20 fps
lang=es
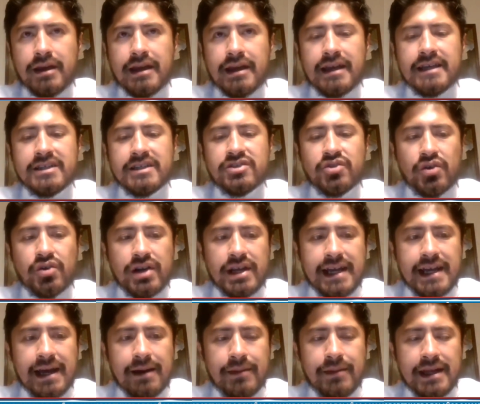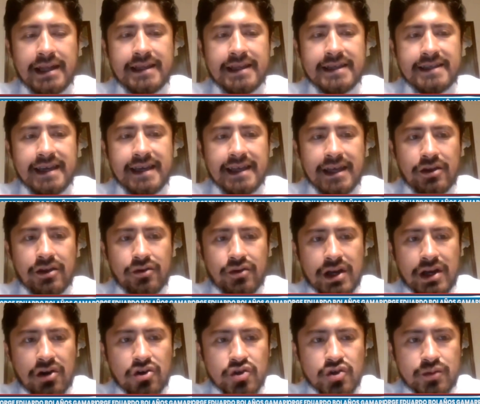eh, históricamente se ha
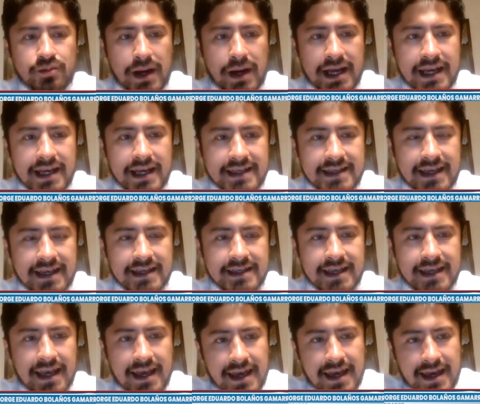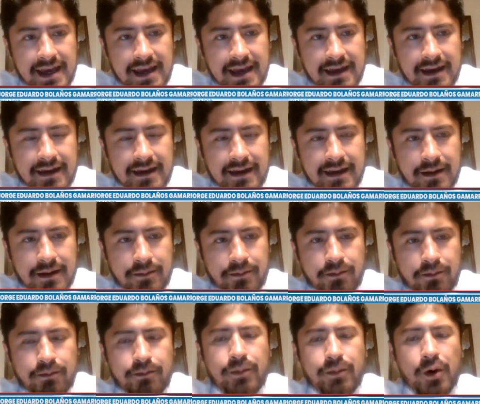dado que los países eh,